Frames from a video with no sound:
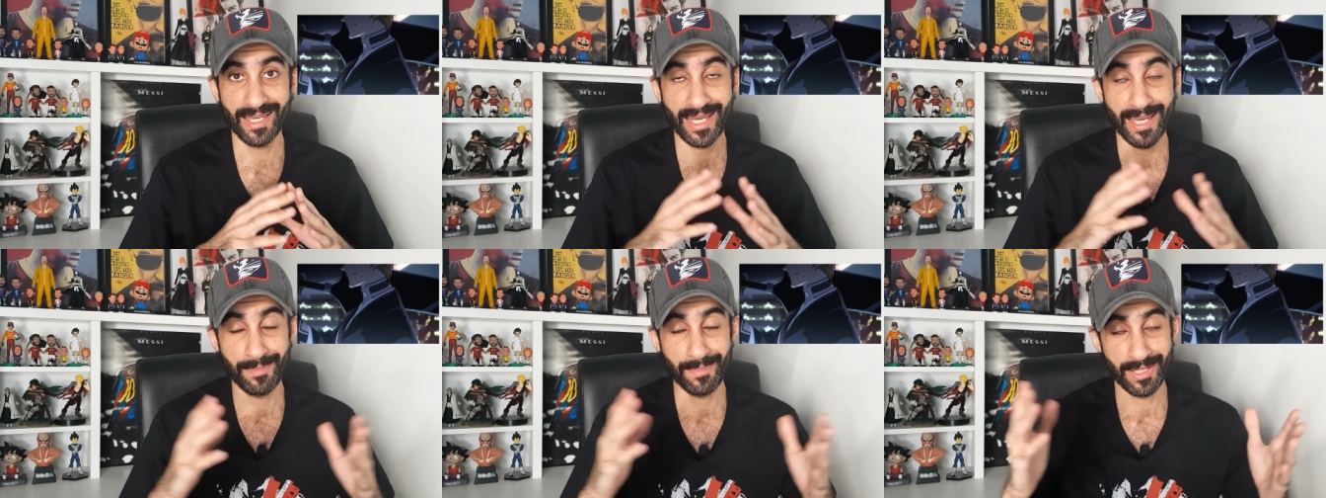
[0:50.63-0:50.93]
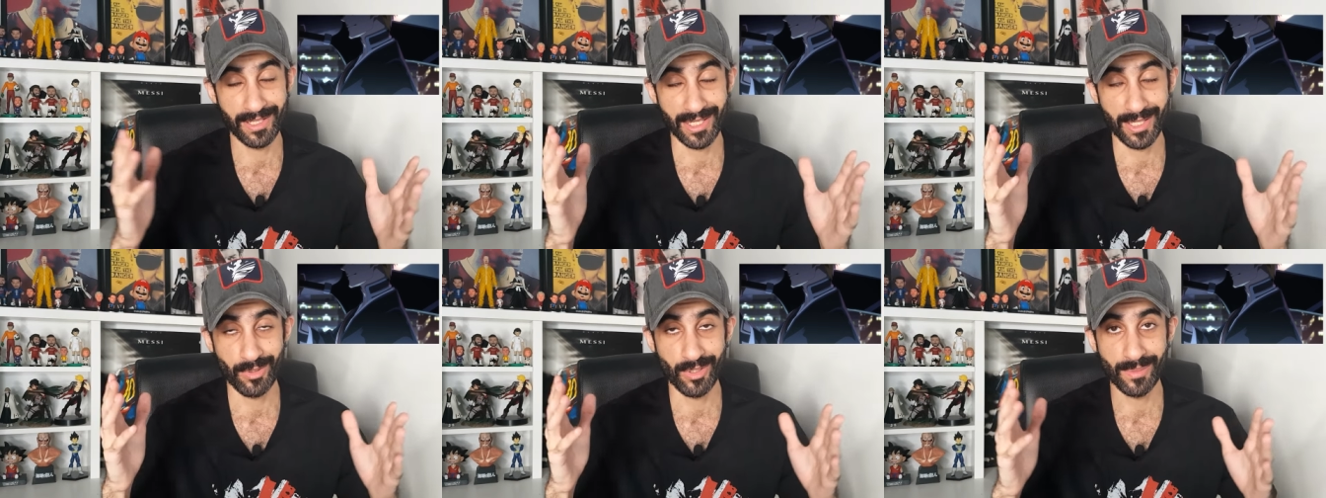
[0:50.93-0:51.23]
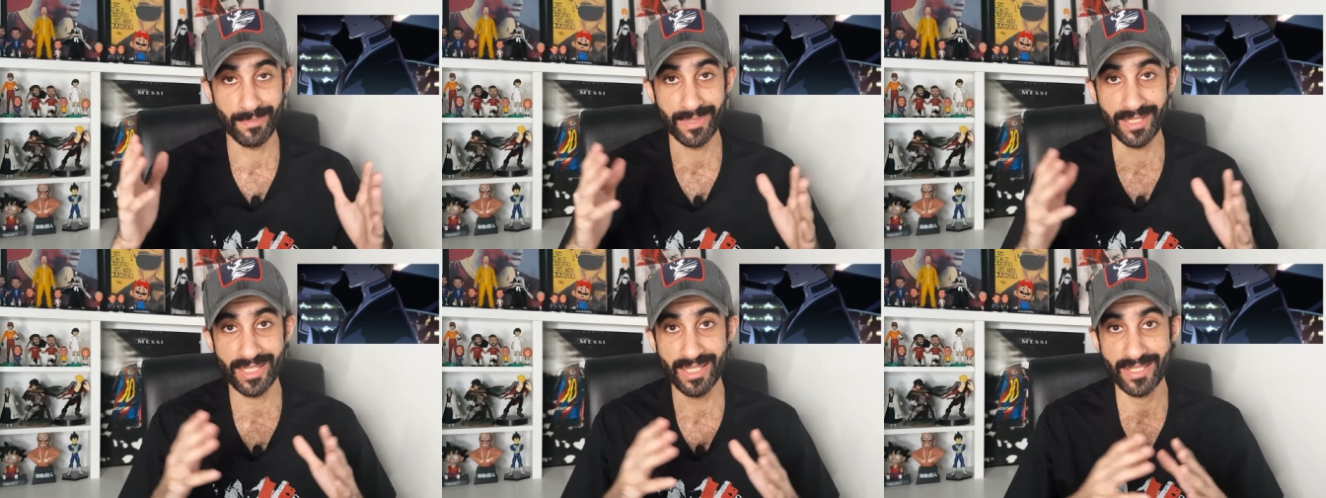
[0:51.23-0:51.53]
عمل اللي هو
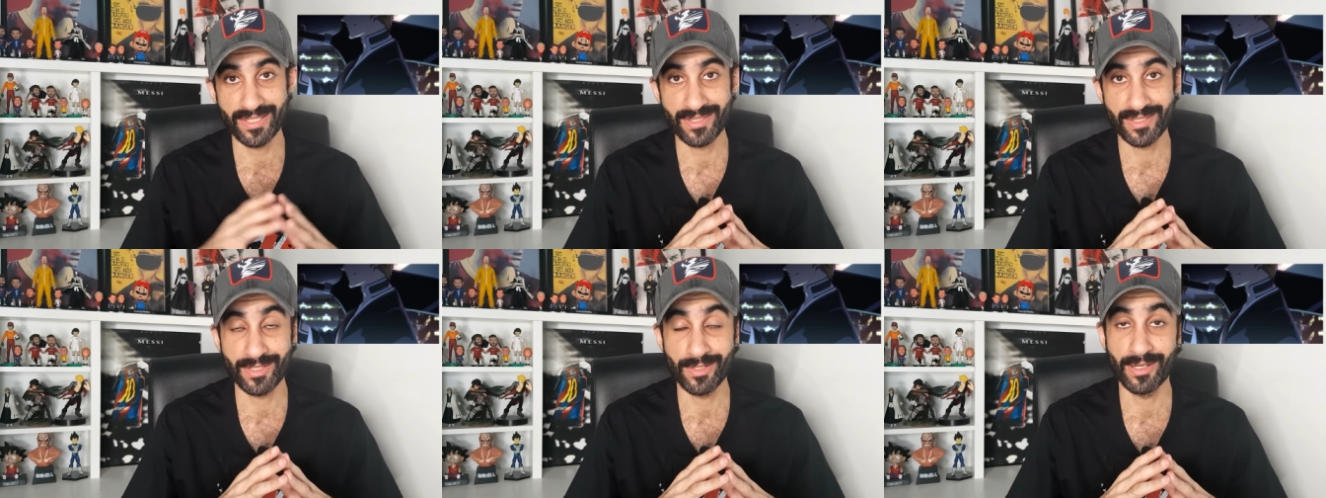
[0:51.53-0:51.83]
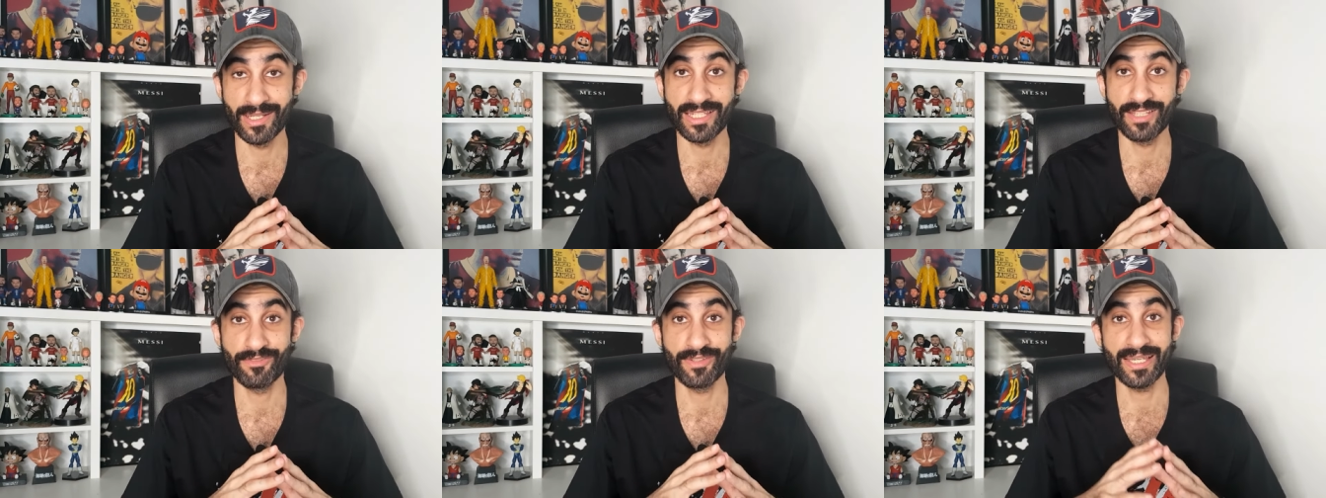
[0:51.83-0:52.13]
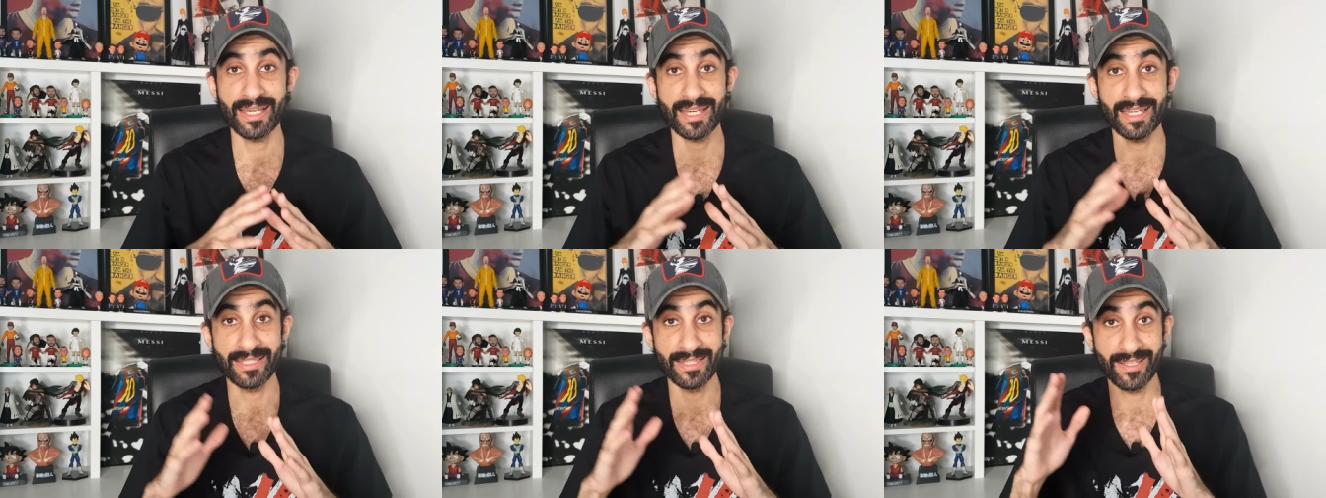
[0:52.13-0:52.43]
بليتش قال في
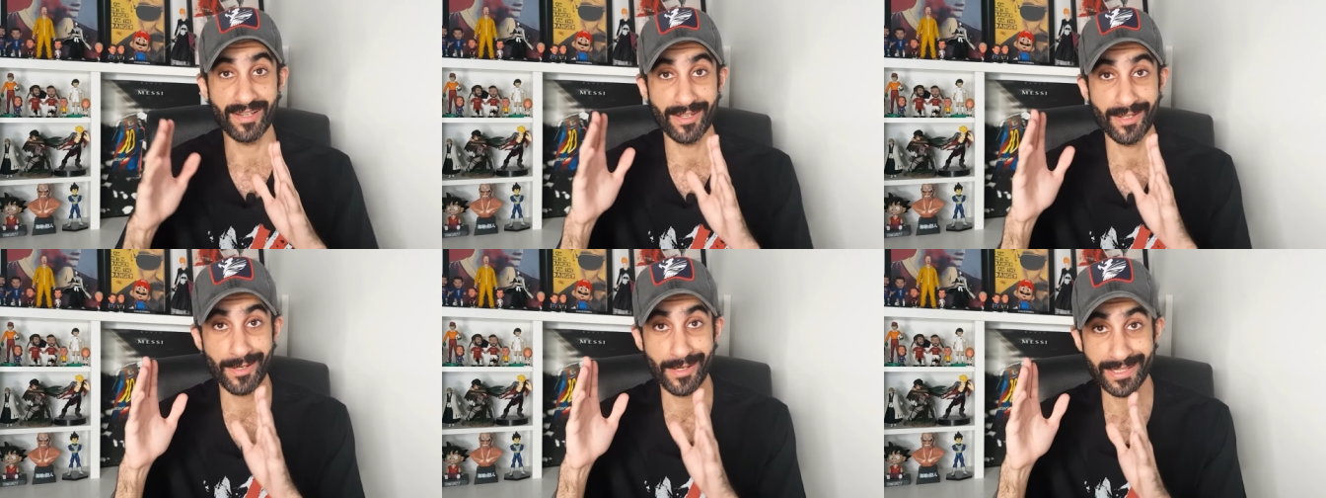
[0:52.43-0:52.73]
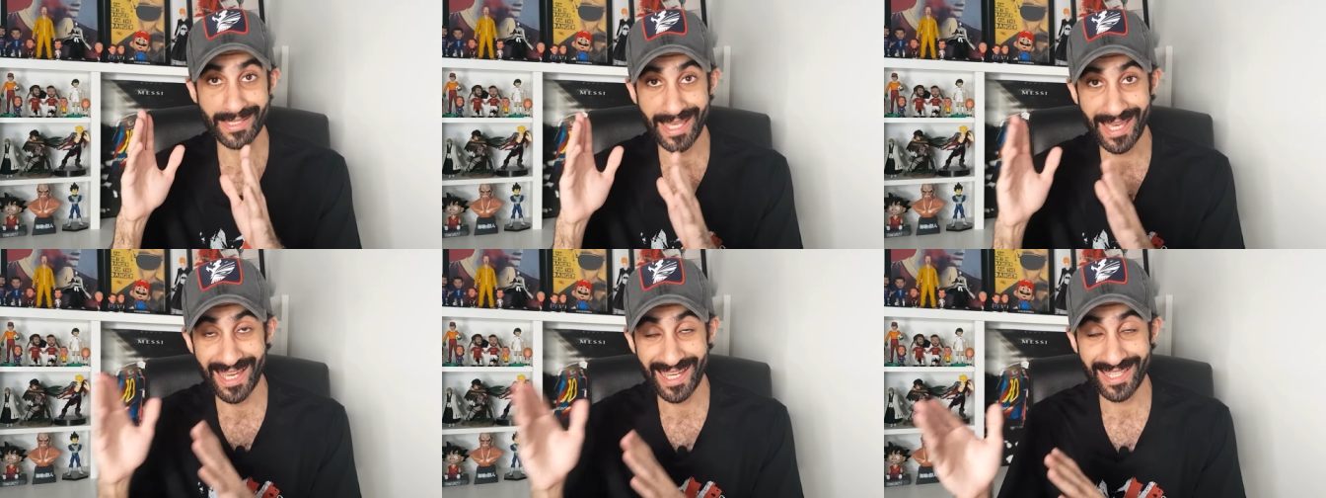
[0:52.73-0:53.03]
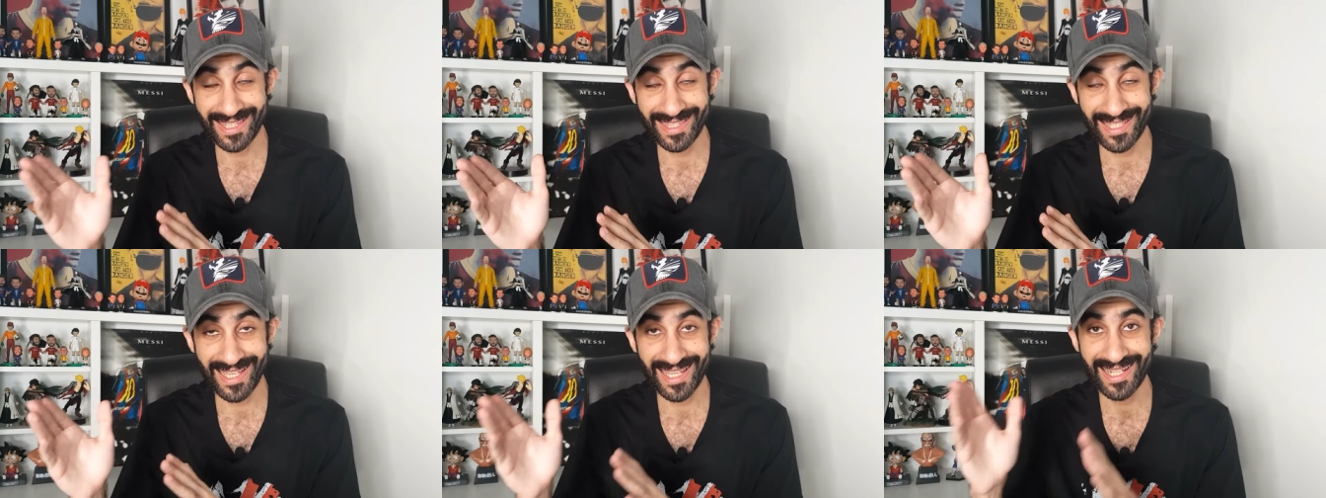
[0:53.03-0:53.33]
قتالات
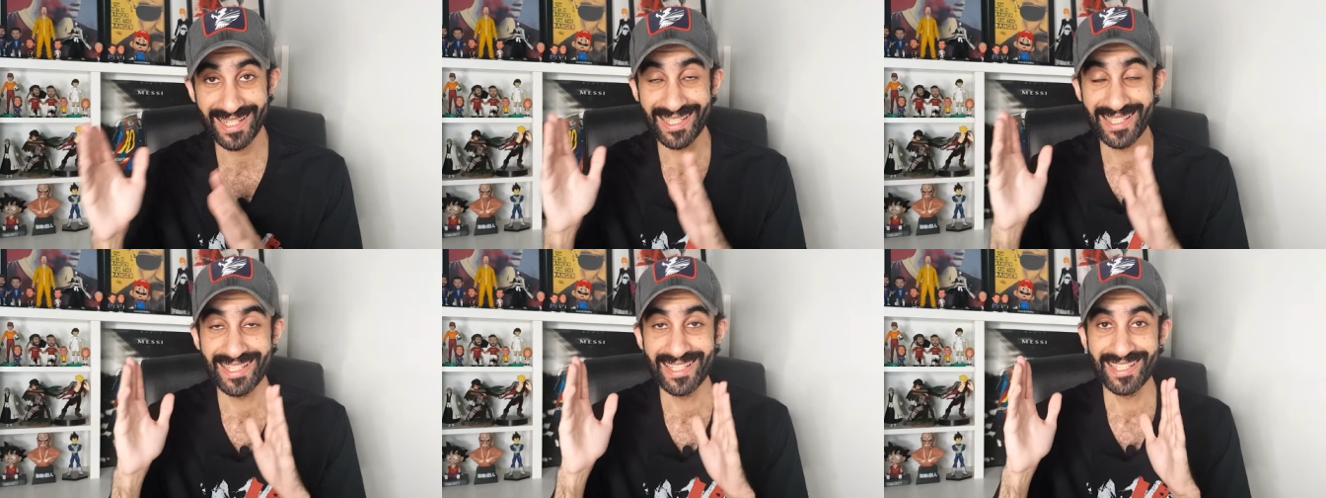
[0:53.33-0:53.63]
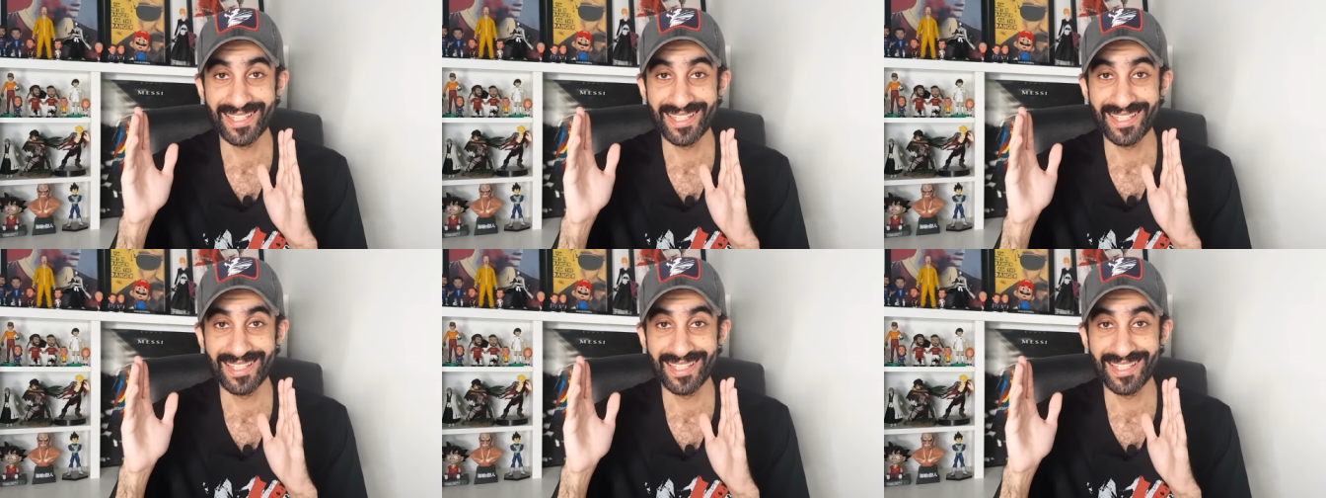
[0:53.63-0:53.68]
اكثر